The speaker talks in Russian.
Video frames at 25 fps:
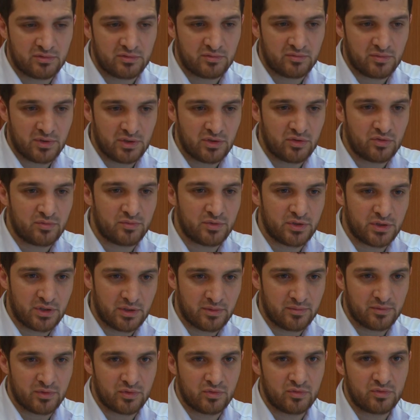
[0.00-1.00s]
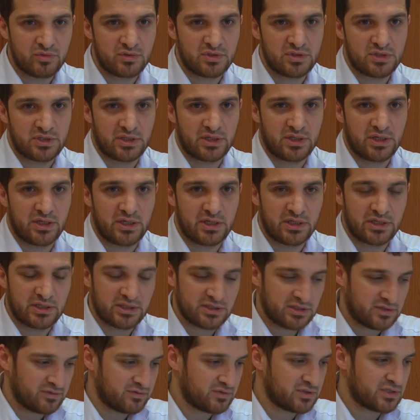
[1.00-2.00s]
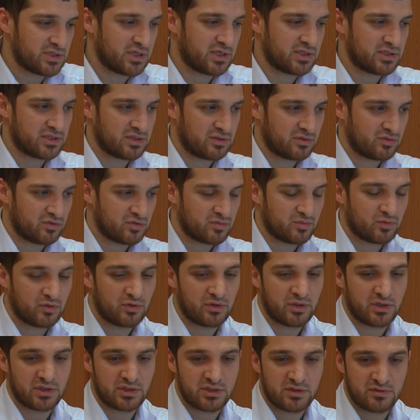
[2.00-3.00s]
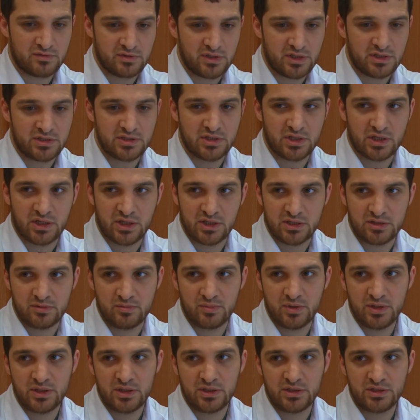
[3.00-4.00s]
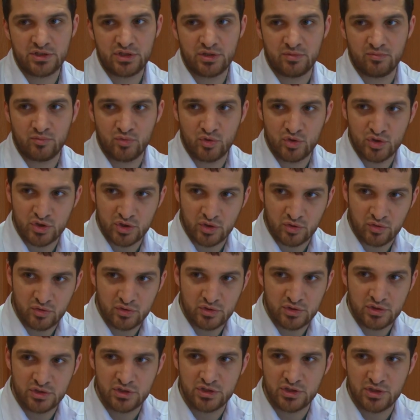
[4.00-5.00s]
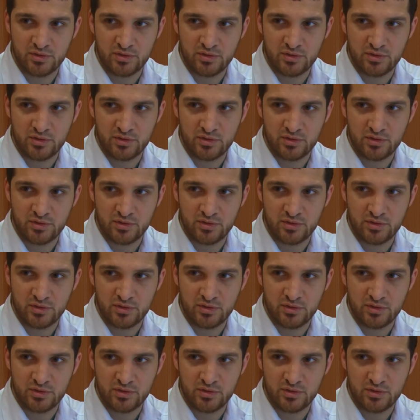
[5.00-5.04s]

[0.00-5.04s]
Больному рекомендуется активизация, то есть полная активизация, ходьба. Чем больше ходит,